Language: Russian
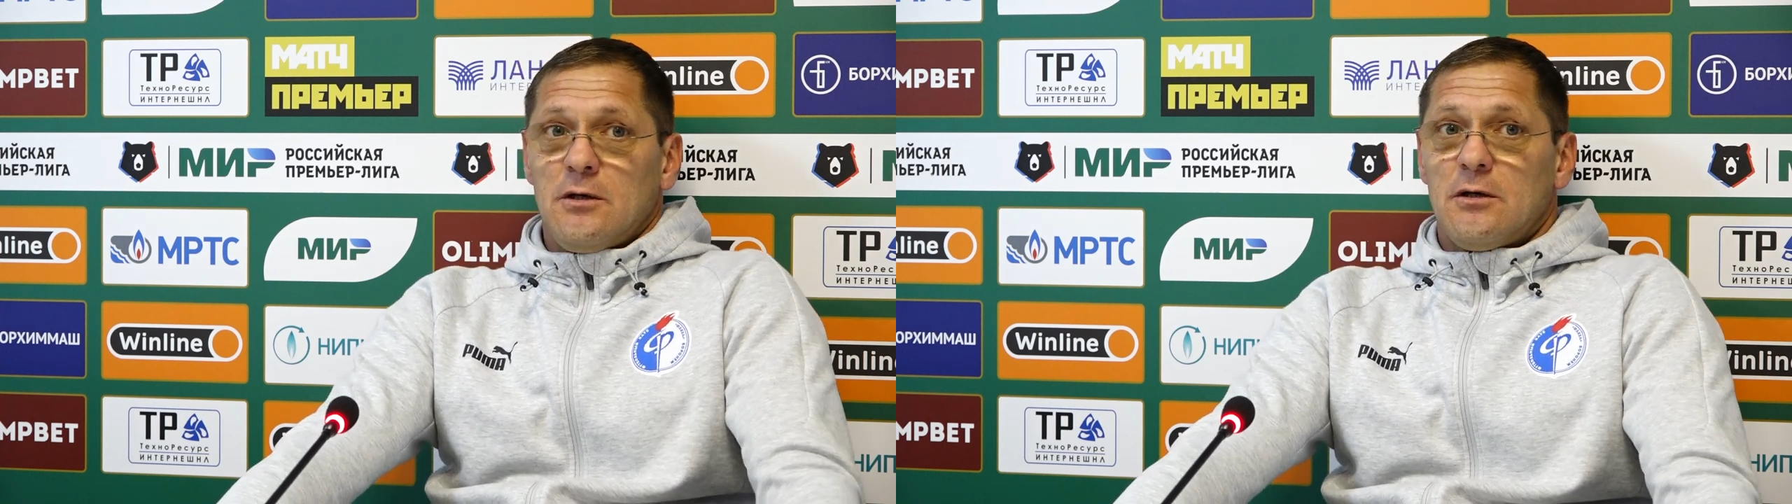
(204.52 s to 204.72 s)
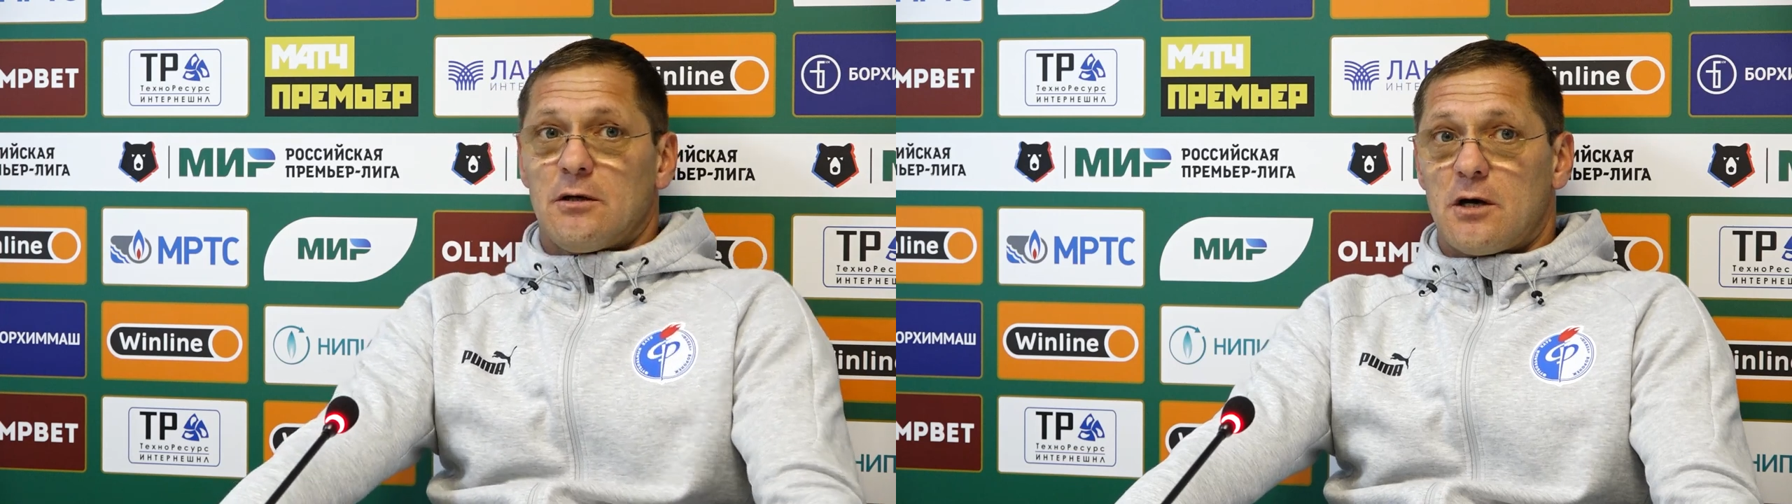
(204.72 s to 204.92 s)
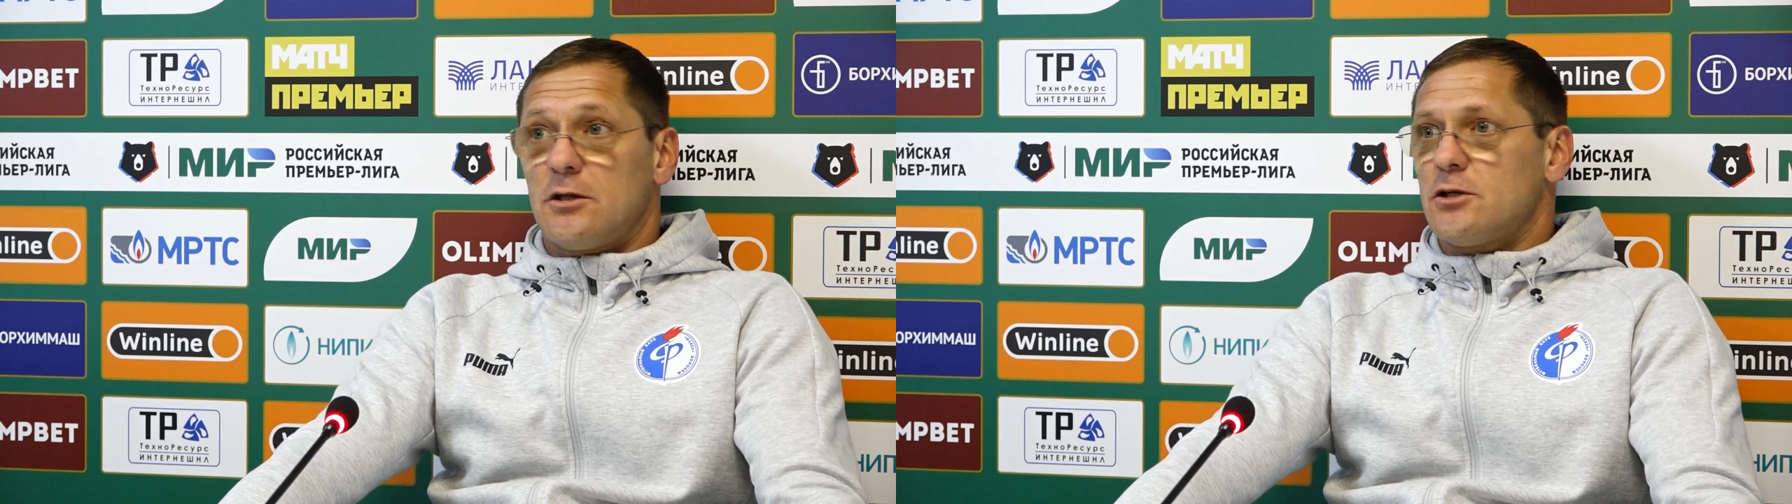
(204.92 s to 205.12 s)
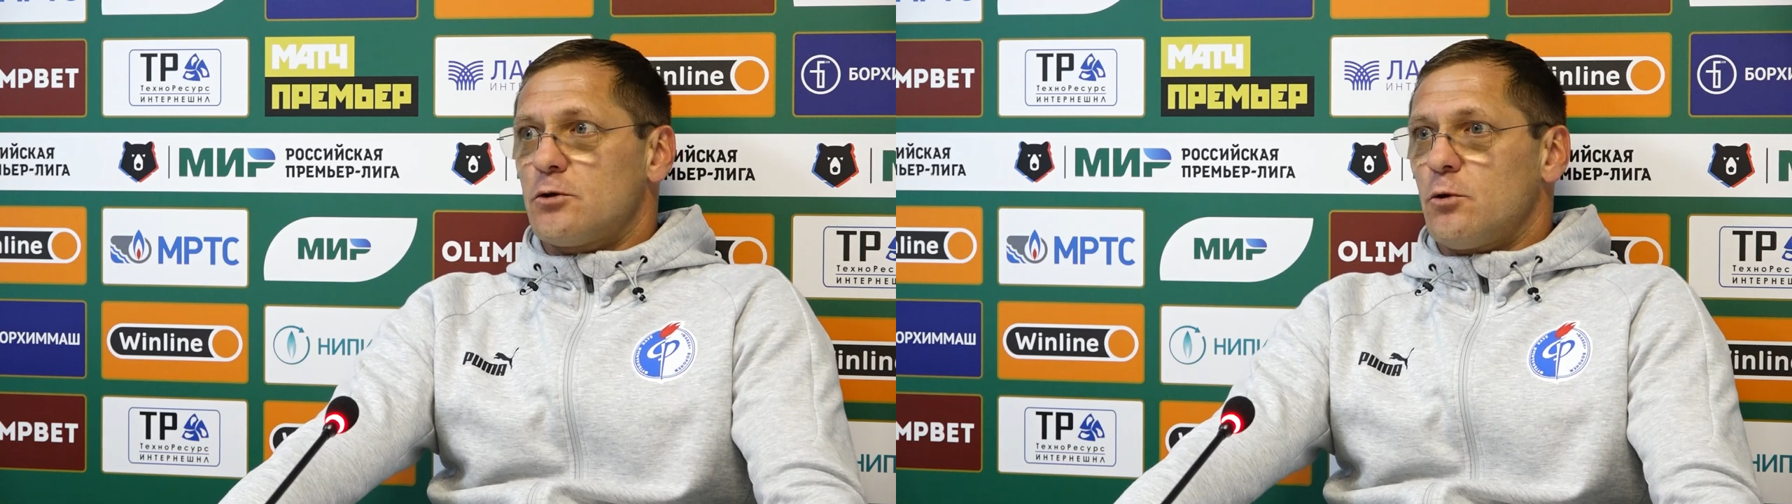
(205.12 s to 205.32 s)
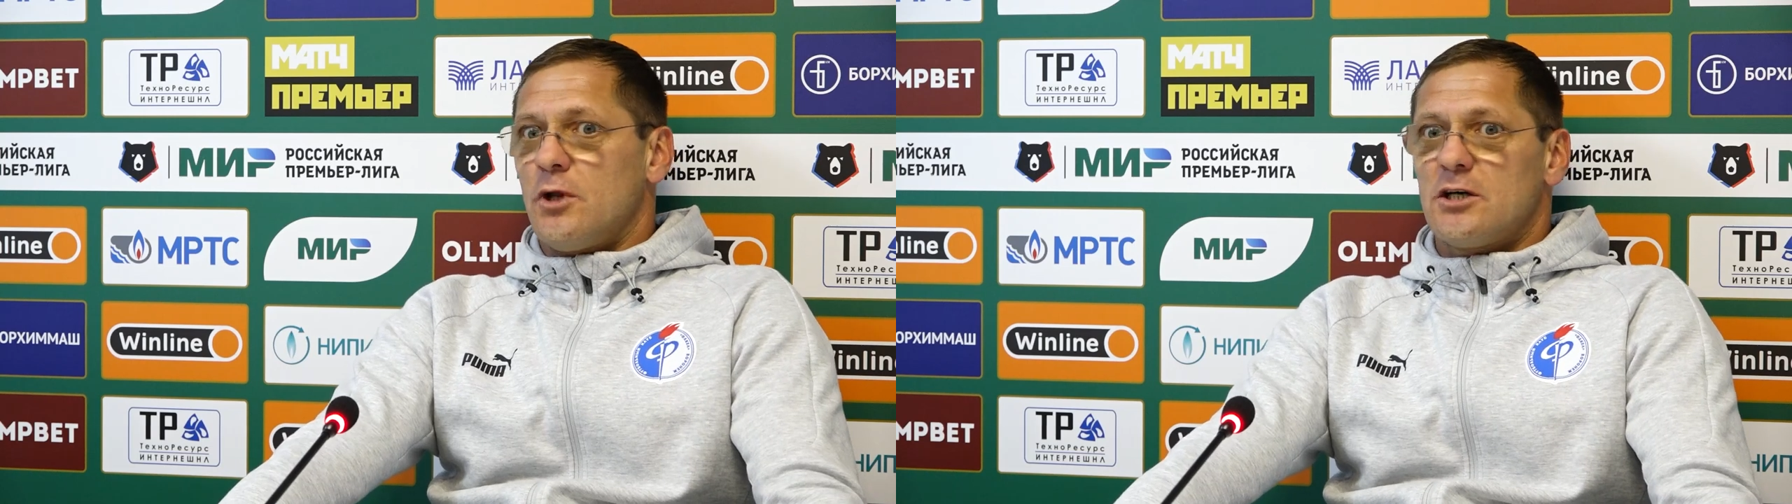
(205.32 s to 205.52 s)
рады,
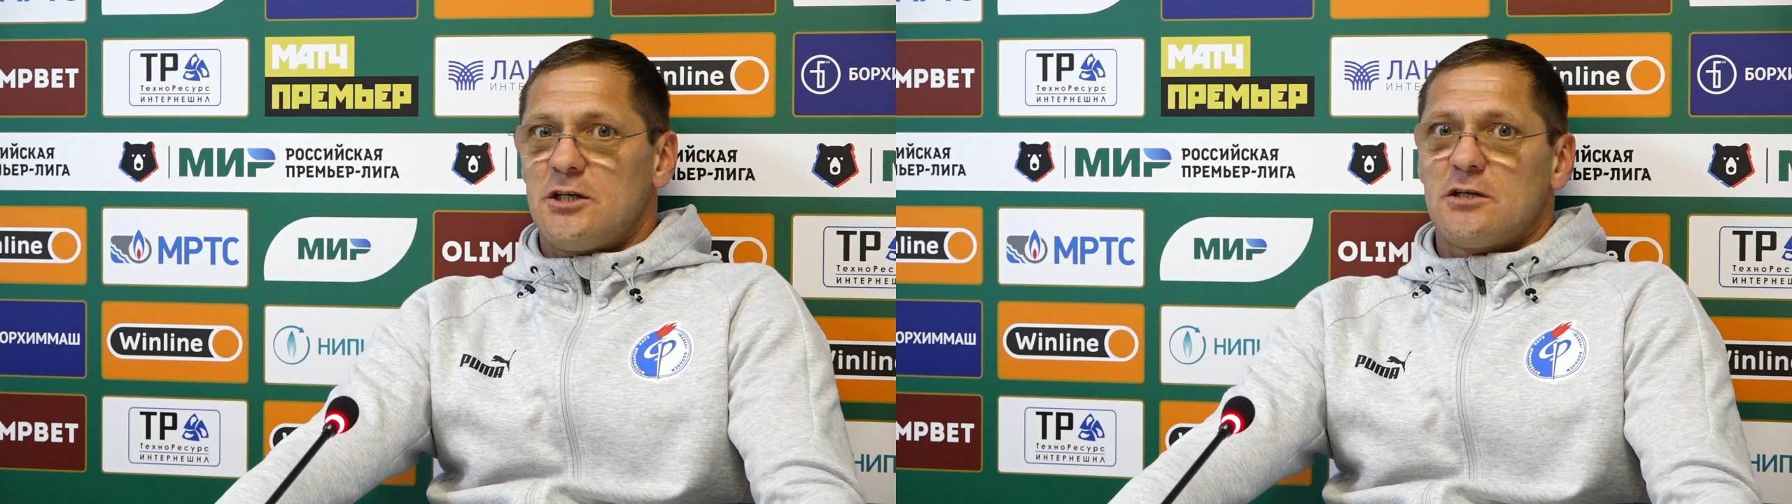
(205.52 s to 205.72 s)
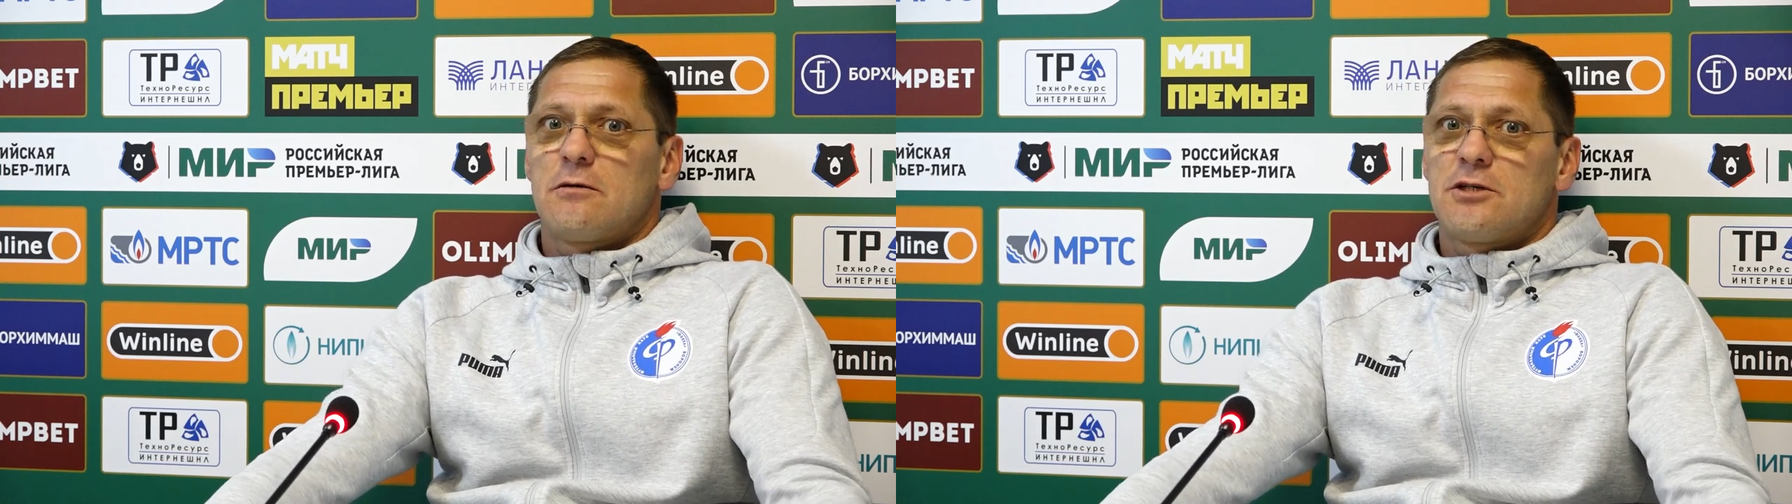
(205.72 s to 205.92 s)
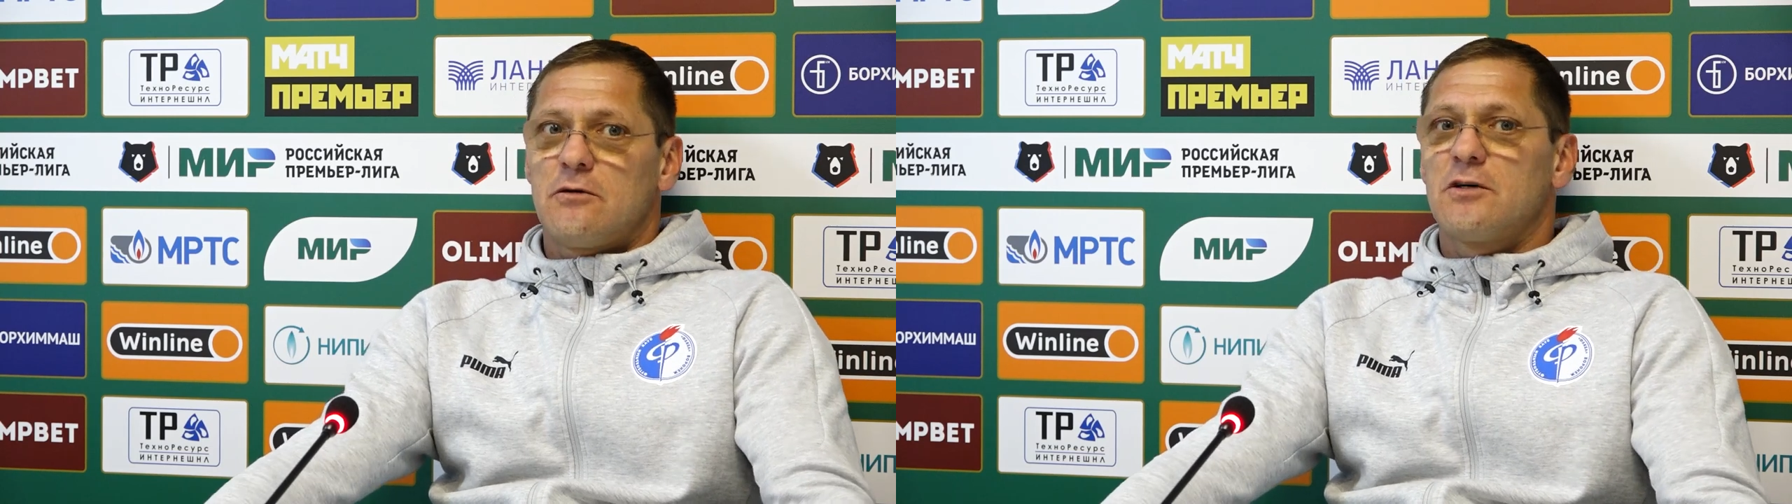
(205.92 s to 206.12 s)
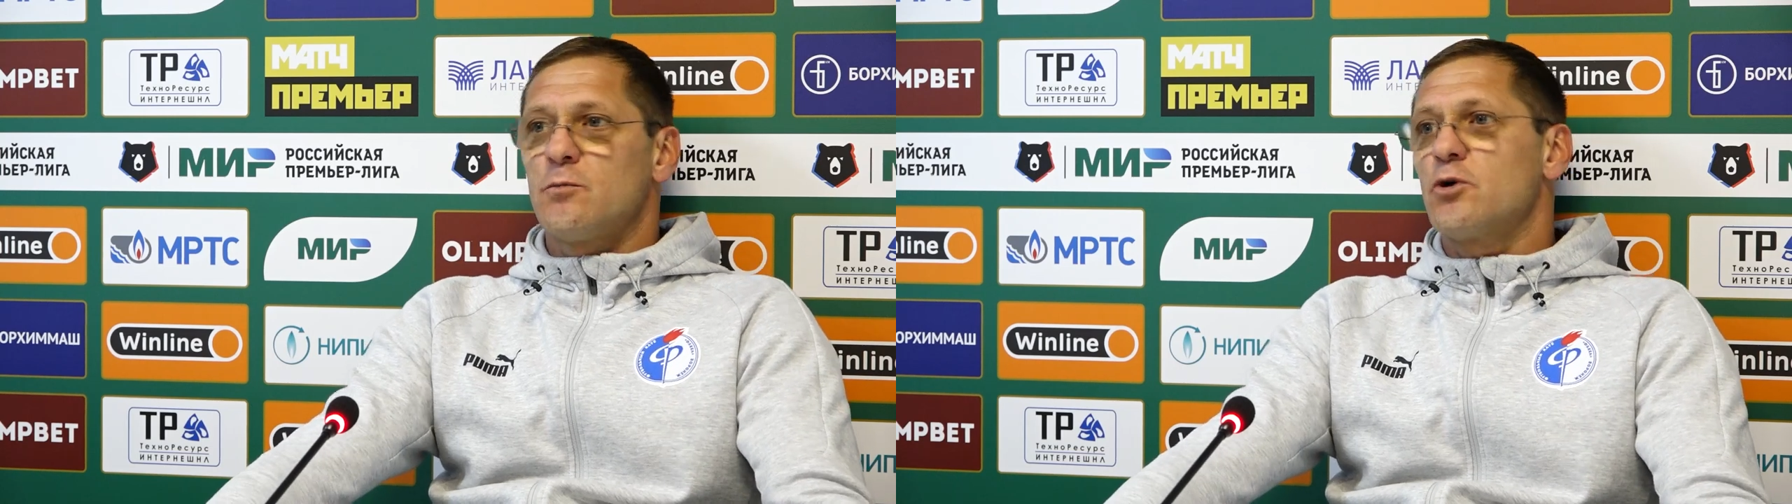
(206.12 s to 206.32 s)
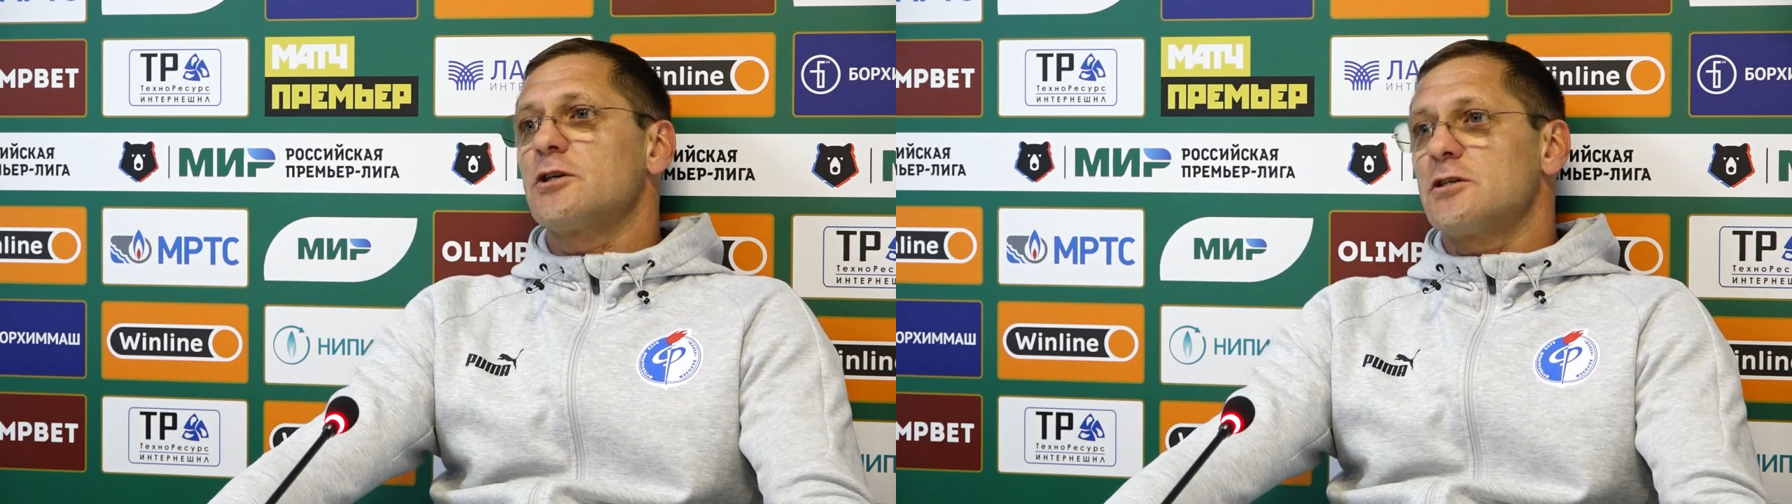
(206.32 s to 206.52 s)
что у нас есть вообще
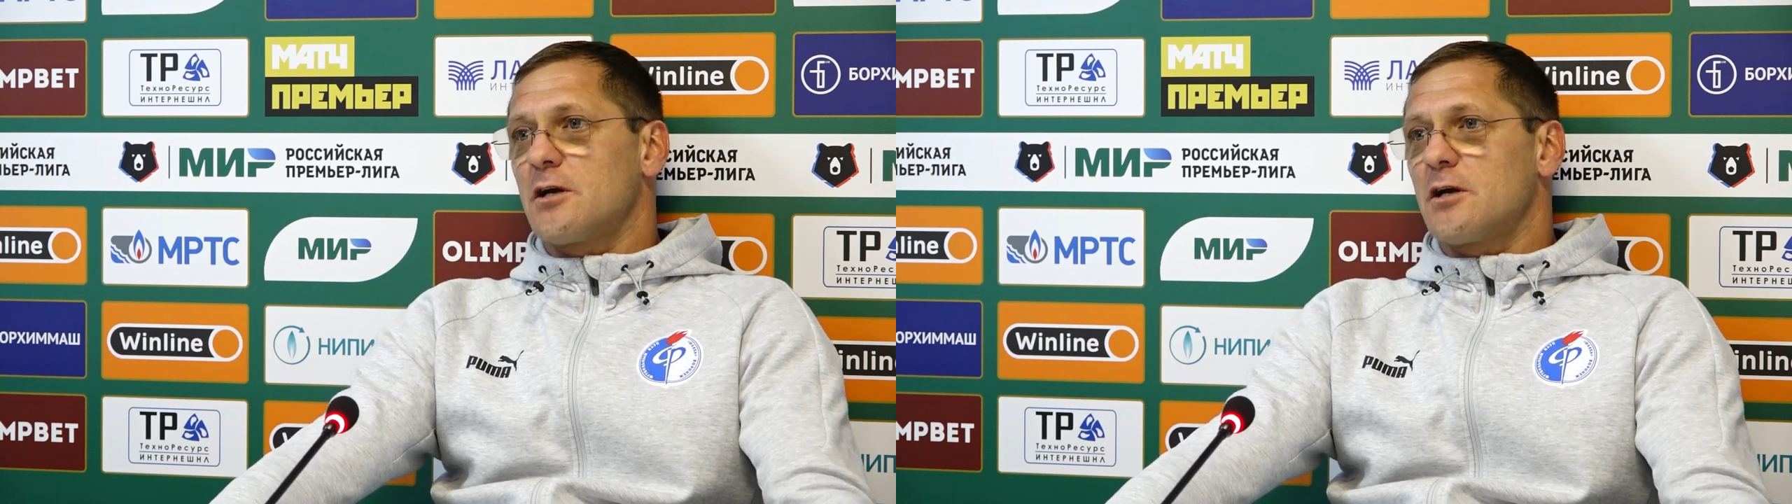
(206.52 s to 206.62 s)
возможность